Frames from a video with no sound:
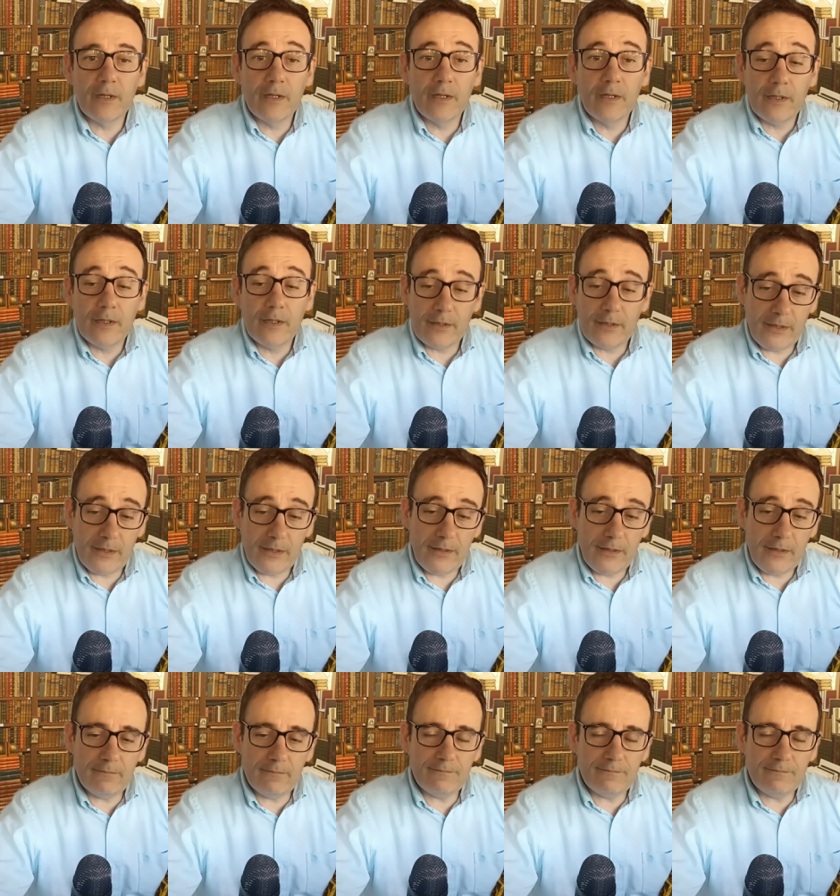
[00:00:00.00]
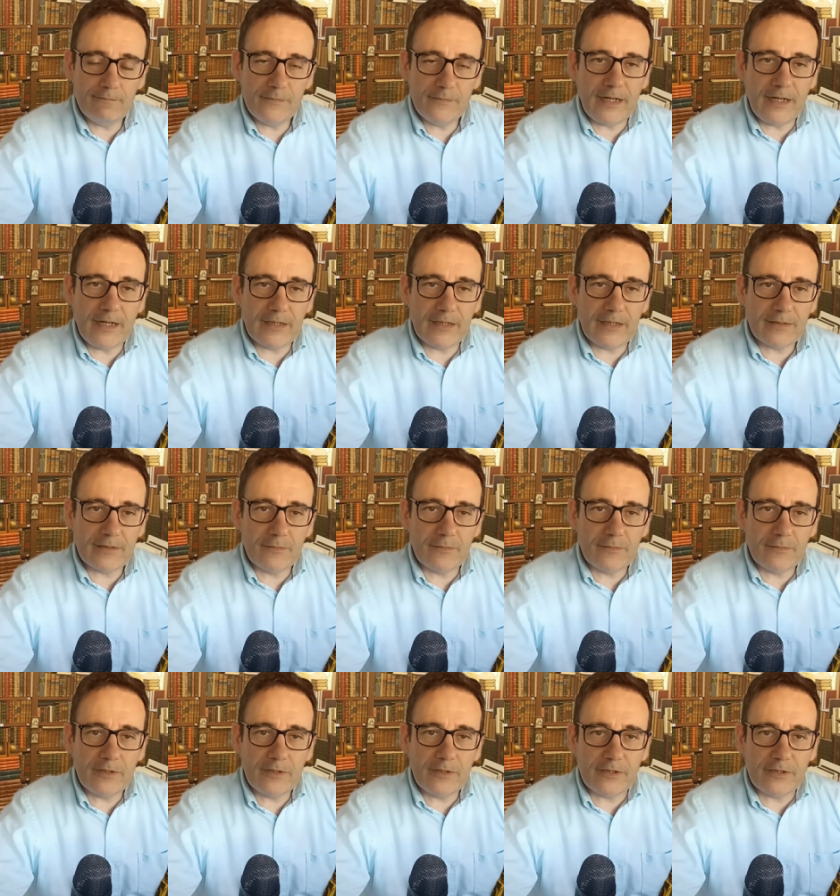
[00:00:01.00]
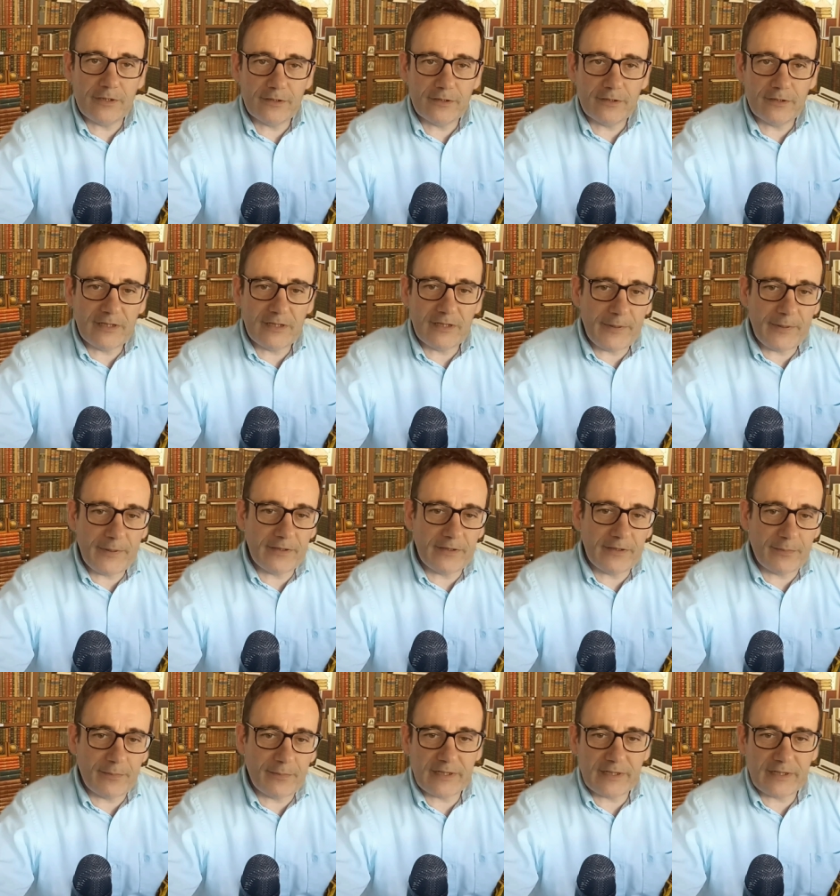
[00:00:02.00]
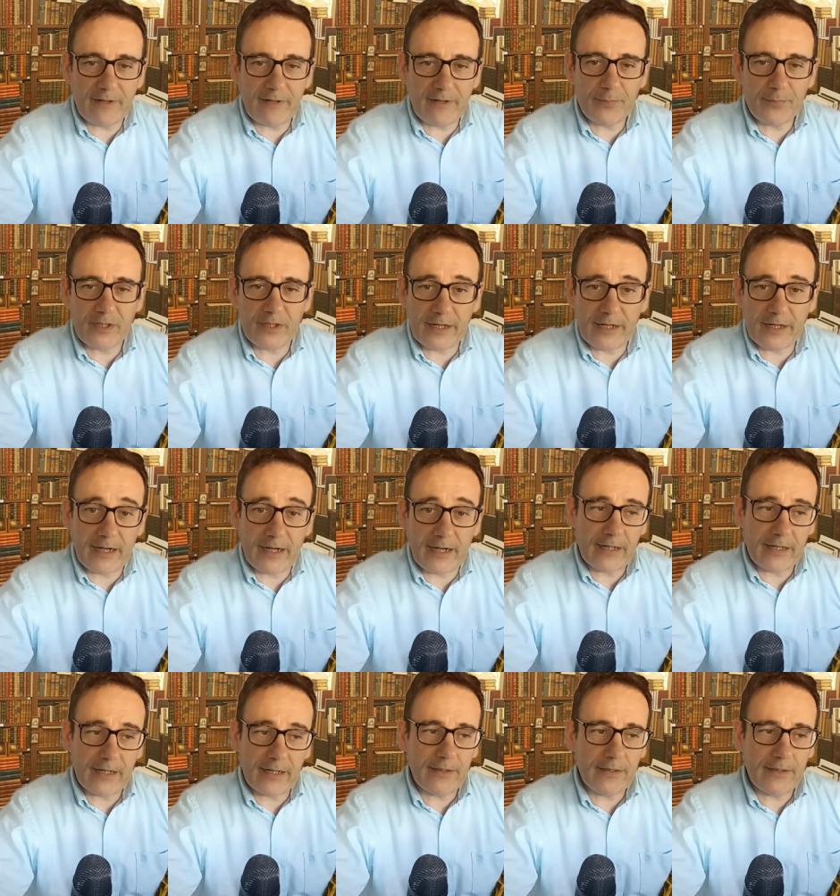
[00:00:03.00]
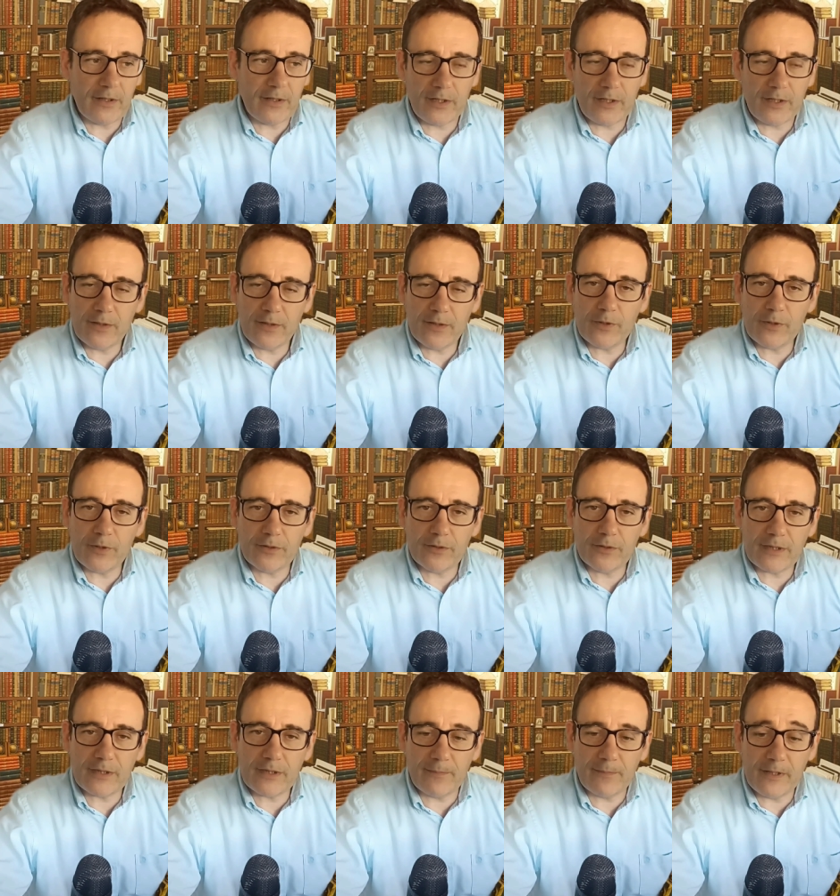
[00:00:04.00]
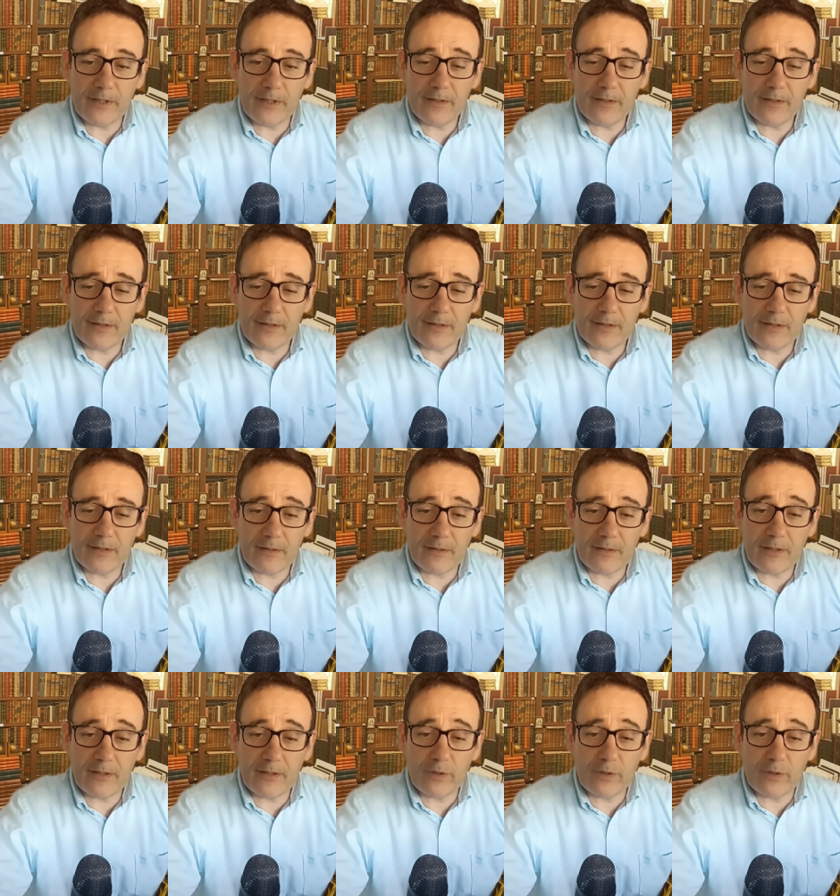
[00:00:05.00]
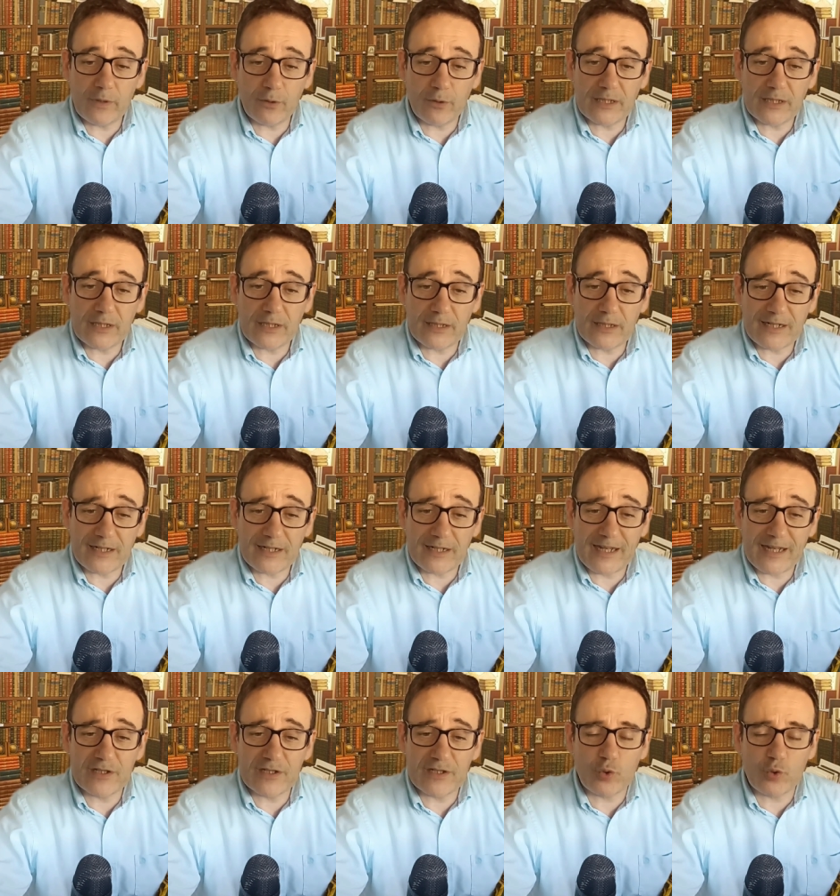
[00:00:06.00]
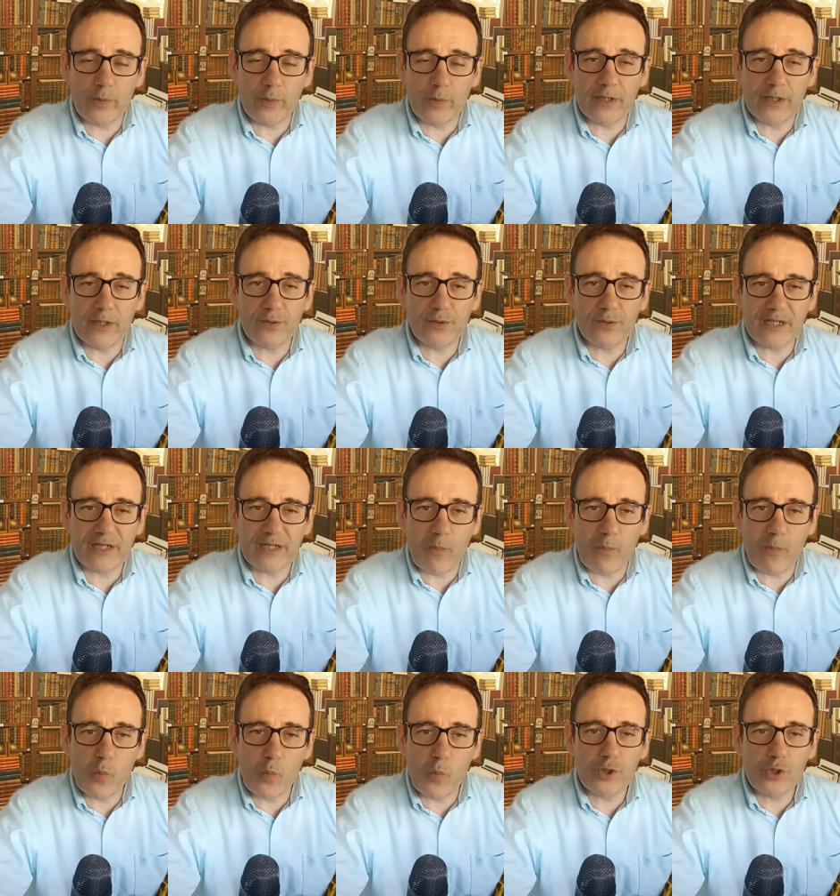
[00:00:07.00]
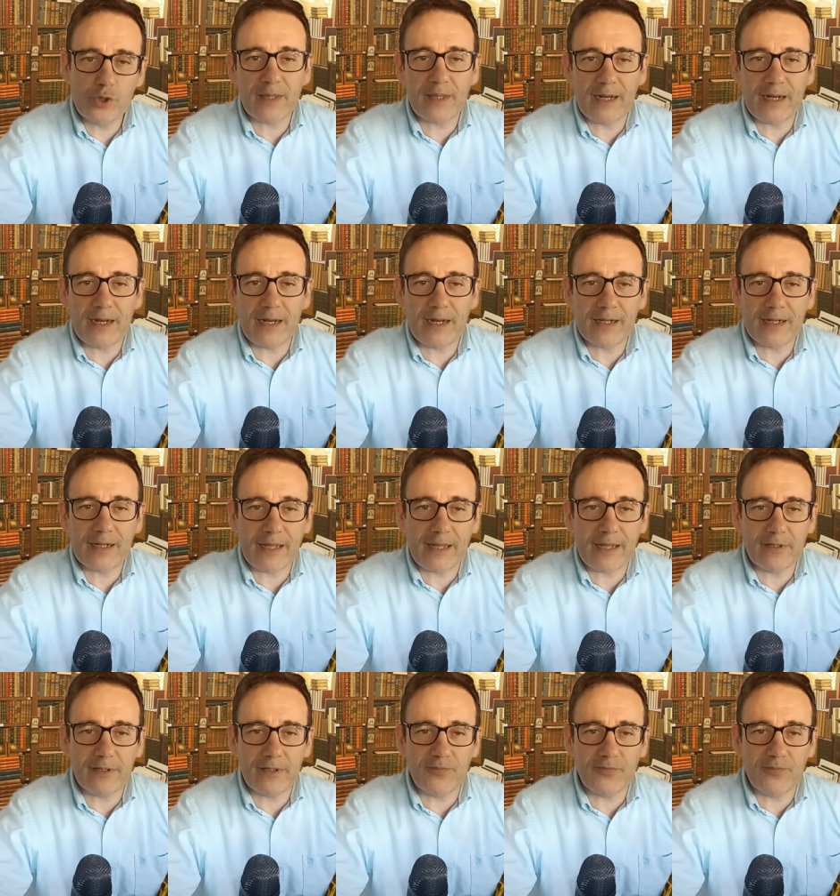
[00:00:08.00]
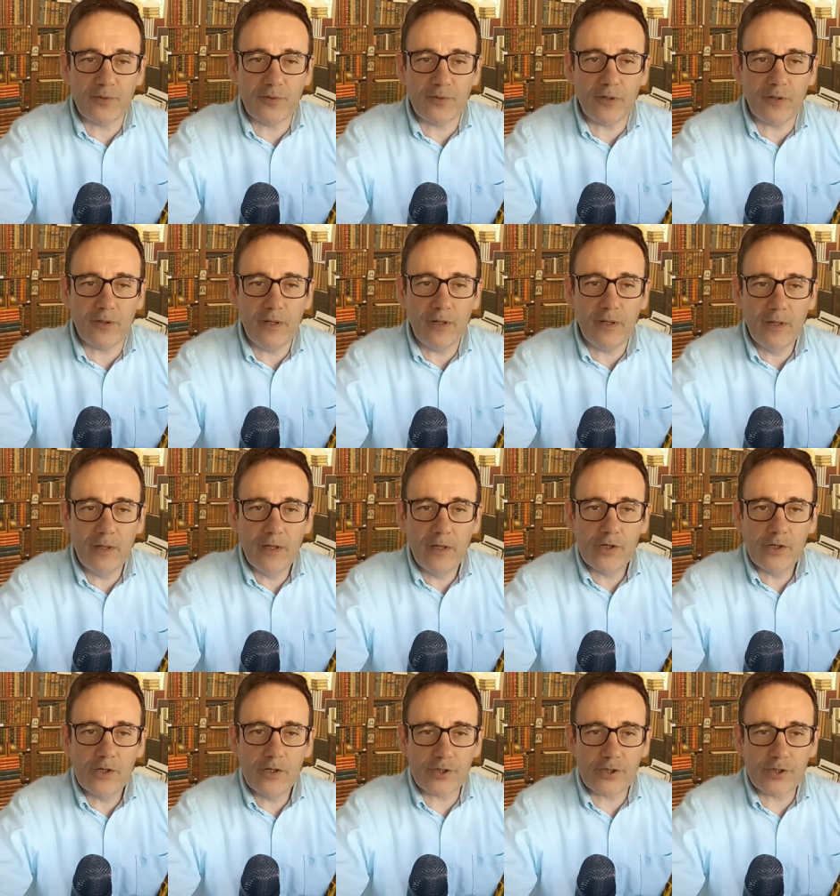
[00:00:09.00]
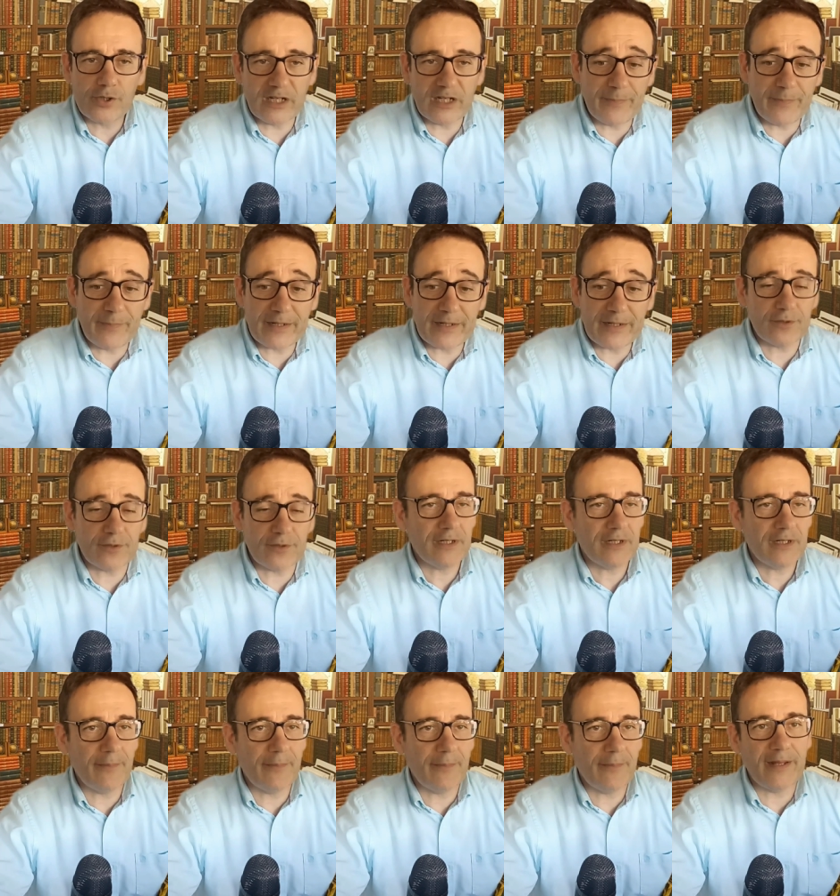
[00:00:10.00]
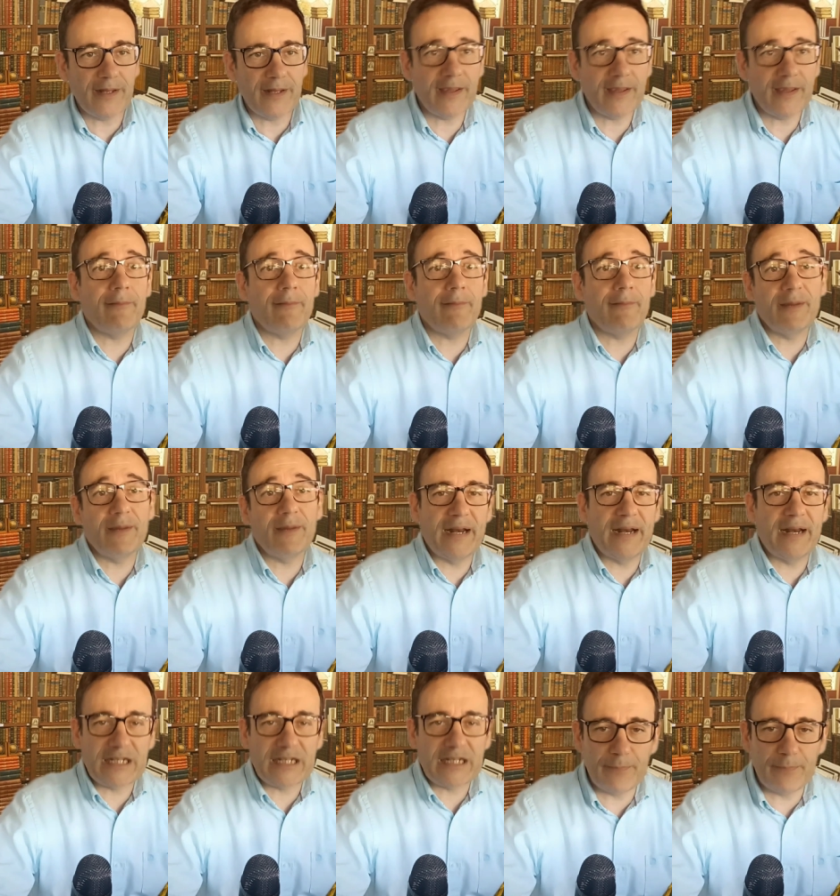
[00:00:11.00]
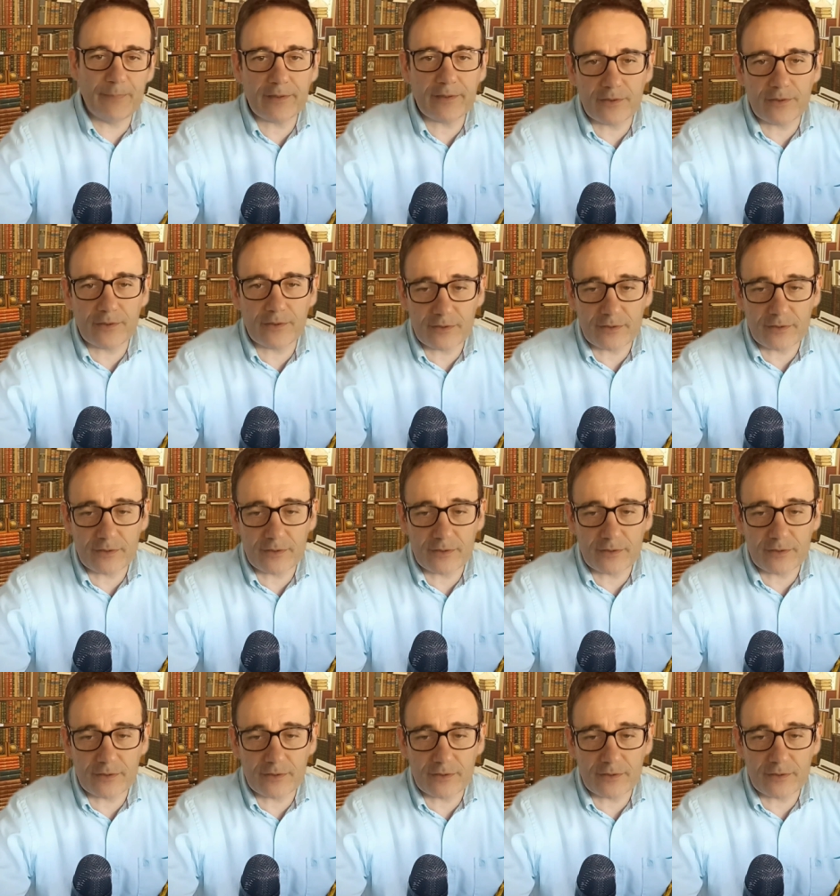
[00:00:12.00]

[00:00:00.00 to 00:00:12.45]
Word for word: Y dirás, bueno, si no eres un experto y te pones a hablar, puedes liar a la gente. Eh, bueno, también una cosa que he descubierto es que mucha de la gente que habla de Foucault son expertos que parece que hablan para expertos.